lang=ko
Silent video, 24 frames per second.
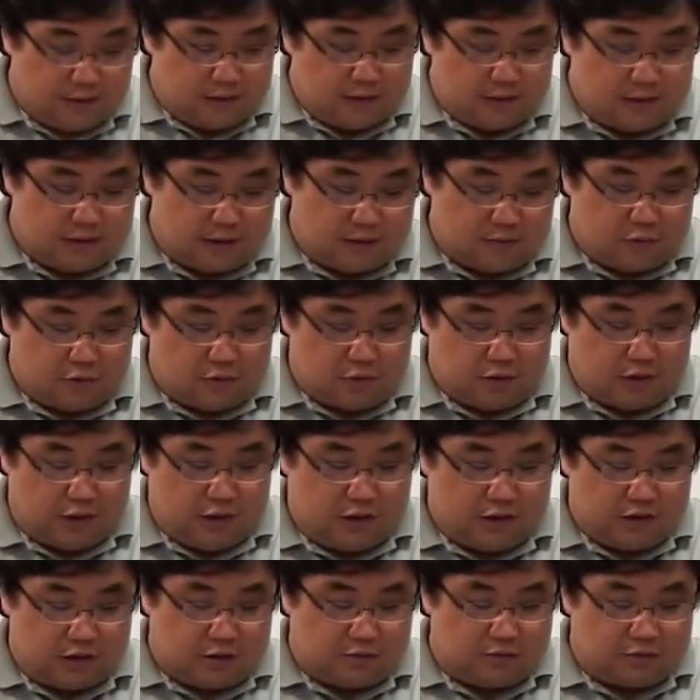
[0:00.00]
근데 보통
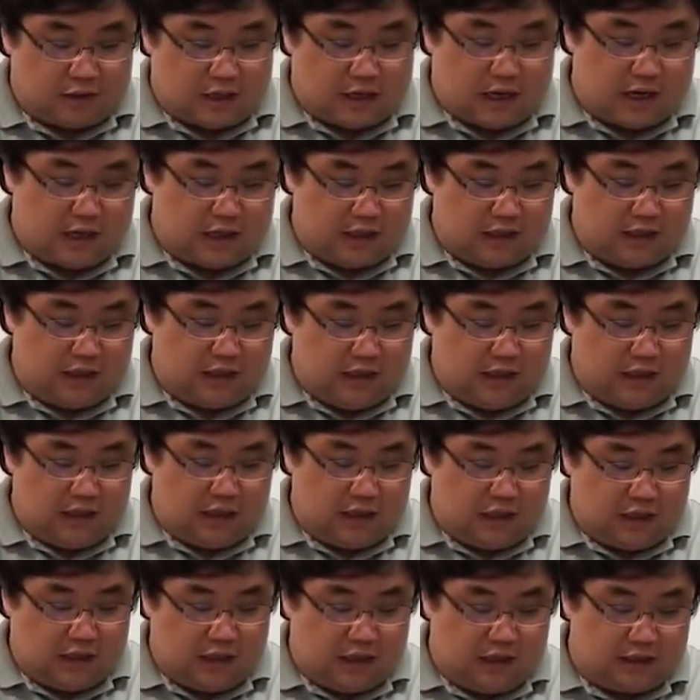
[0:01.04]
1.4,
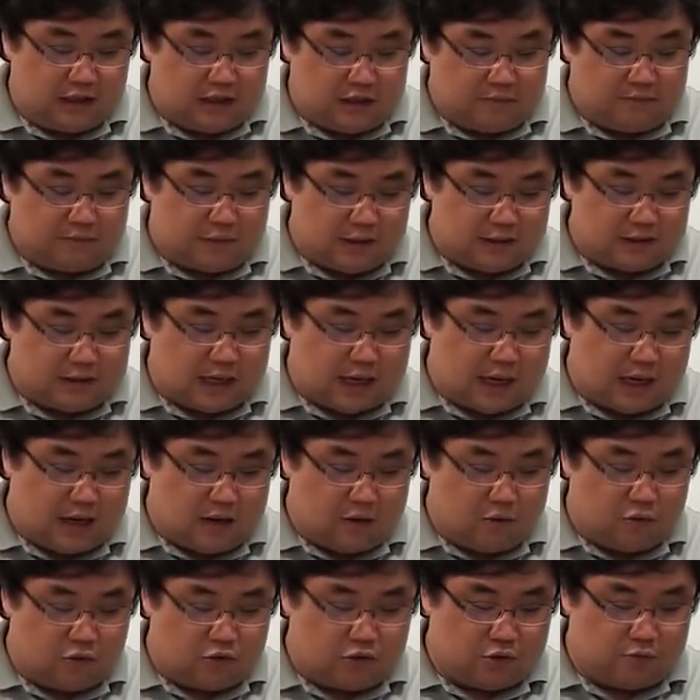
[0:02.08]
2, 2.8, 4,
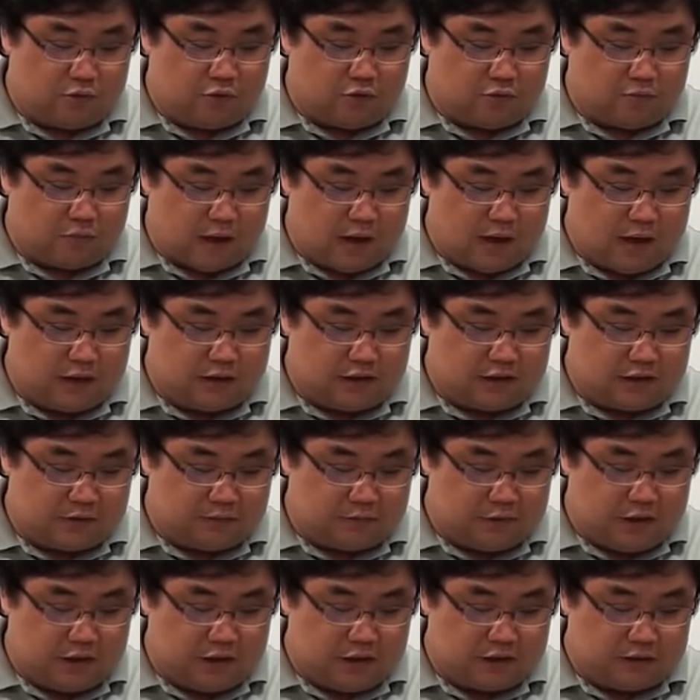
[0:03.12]
5.6, 8,
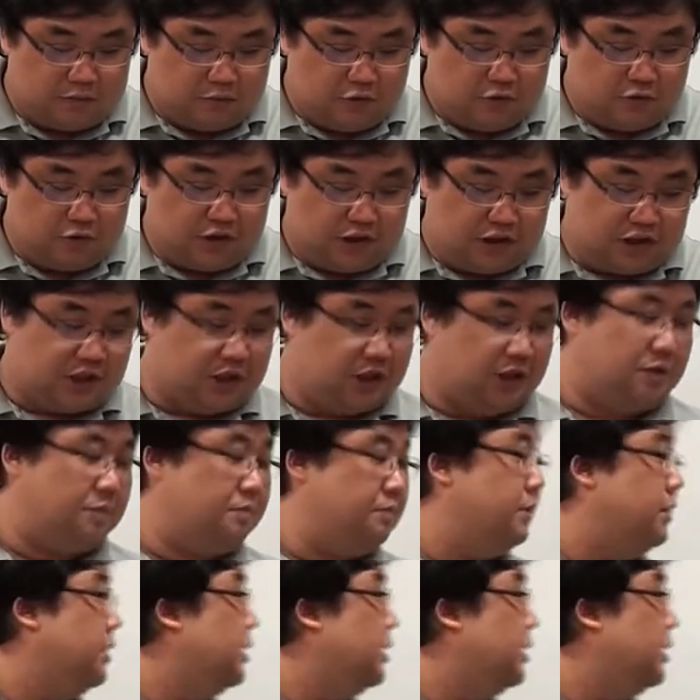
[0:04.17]
11, 16, 20.